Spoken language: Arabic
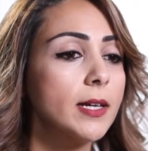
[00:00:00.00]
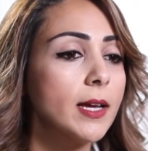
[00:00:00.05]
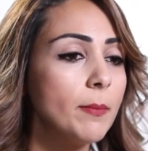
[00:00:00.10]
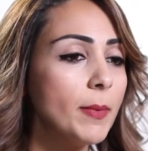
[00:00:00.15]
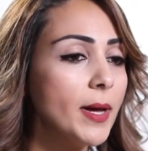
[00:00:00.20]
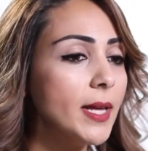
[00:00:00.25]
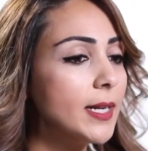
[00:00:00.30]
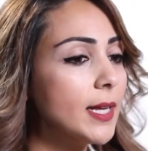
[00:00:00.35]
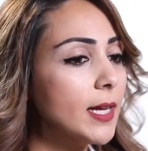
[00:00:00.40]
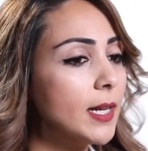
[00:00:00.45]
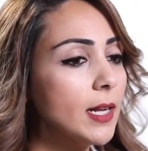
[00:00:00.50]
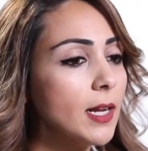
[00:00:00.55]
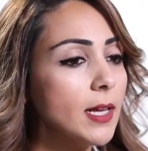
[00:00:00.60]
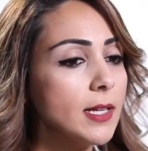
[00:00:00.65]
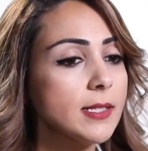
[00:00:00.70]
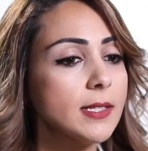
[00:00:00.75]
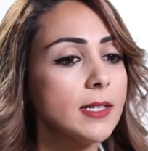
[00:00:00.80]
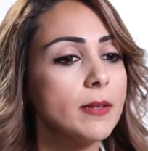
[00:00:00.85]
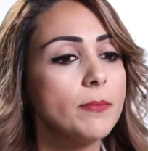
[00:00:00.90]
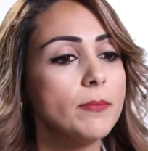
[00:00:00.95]
كمان كان
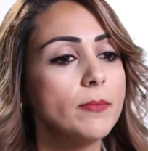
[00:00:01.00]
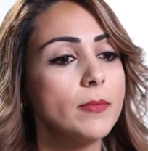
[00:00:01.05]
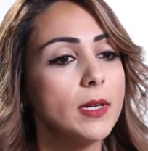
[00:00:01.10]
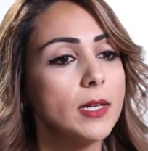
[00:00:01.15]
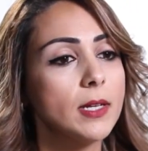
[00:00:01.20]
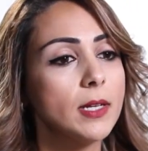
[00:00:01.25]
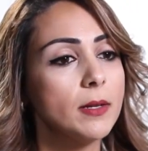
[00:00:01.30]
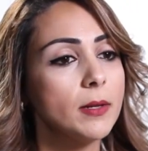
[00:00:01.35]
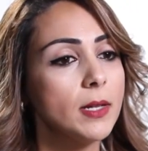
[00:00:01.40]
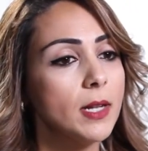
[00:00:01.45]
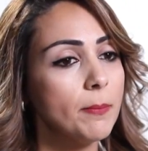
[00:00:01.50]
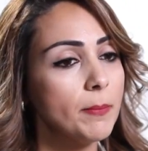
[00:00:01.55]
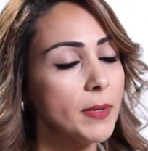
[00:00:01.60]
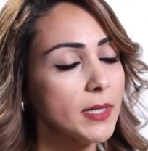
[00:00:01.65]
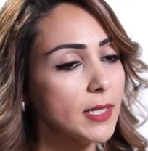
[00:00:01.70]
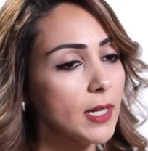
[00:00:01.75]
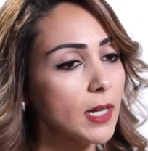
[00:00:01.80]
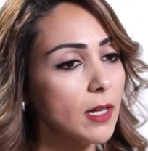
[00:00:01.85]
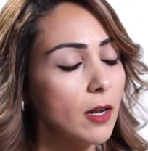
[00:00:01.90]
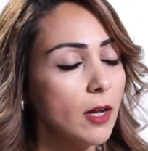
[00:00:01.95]
لازم آه،
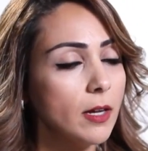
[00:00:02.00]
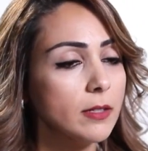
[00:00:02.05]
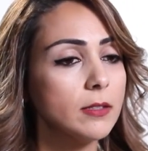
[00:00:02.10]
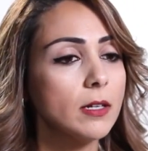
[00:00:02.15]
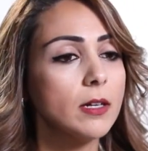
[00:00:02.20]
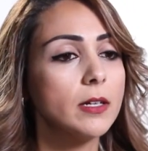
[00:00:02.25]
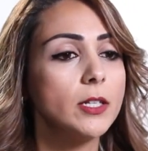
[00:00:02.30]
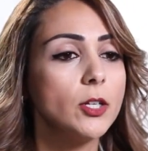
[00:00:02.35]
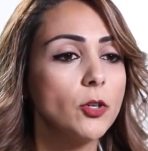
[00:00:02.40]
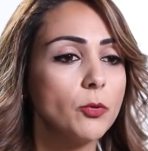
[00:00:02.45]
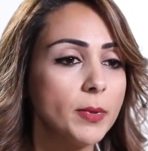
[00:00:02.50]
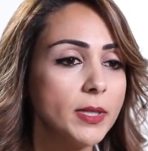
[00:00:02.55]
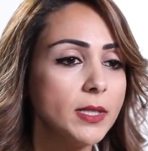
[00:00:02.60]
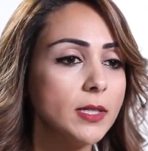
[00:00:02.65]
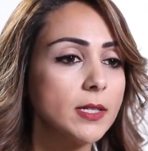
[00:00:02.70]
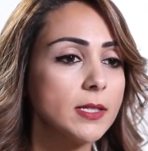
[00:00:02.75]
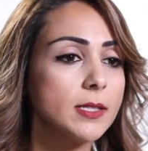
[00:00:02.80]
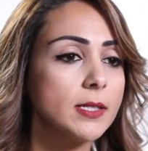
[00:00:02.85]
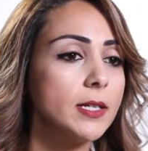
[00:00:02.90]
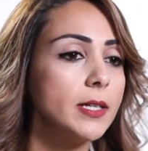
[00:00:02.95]
لما دخل حضانة
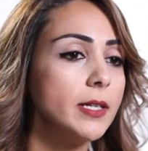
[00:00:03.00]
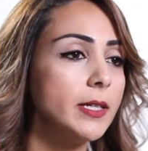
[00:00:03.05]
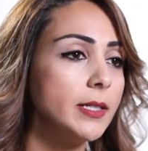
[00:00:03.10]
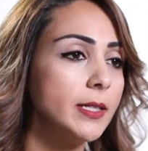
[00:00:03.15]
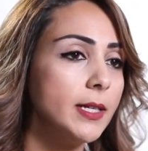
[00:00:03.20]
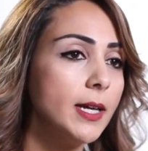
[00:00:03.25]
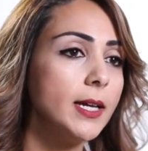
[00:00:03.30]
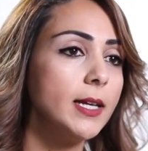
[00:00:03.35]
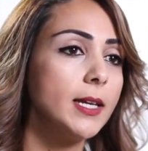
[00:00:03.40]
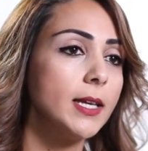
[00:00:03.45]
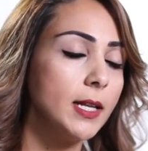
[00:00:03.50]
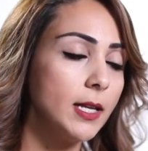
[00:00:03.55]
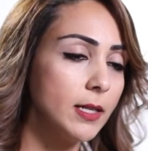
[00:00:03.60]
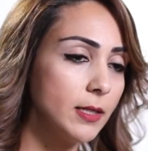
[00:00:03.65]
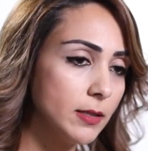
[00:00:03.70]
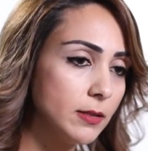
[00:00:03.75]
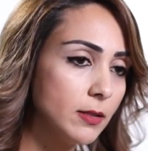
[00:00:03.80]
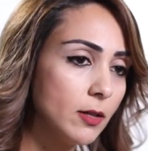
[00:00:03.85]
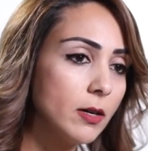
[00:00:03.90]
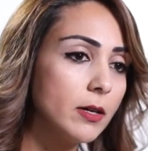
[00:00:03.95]
ومدرسة إني أحكي
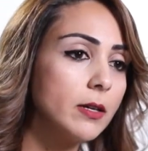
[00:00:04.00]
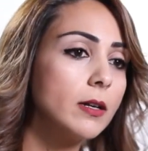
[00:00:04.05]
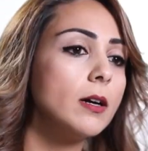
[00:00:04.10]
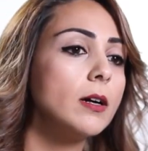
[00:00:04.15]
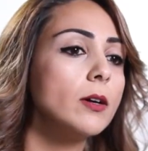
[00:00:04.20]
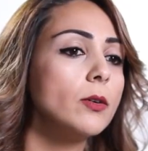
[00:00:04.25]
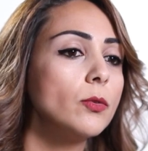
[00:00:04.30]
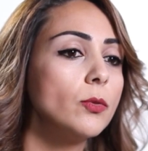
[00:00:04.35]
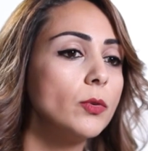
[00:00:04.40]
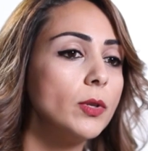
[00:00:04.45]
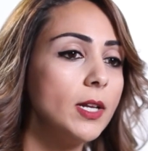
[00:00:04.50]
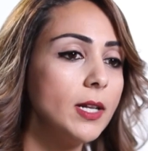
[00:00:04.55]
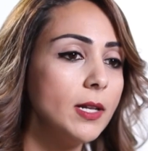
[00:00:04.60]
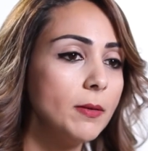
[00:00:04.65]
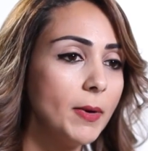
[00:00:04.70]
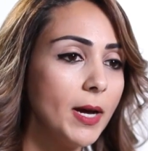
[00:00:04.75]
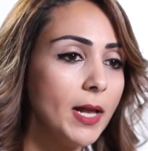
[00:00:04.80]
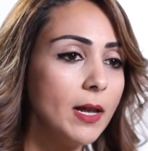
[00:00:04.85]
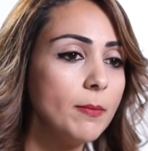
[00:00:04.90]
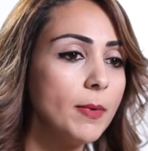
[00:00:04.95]
للإدارة
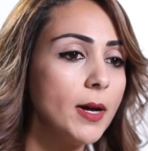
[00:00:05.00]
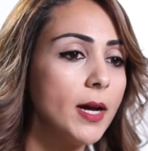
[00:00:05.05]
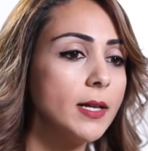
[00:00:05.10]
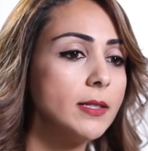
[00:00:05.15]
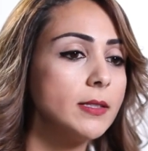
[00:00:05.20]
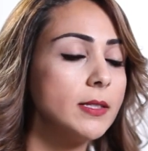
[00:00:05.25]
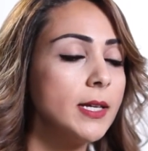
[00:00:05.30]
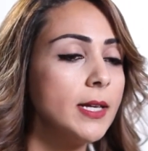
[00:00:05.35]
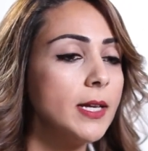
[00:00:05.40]
وللمعلمات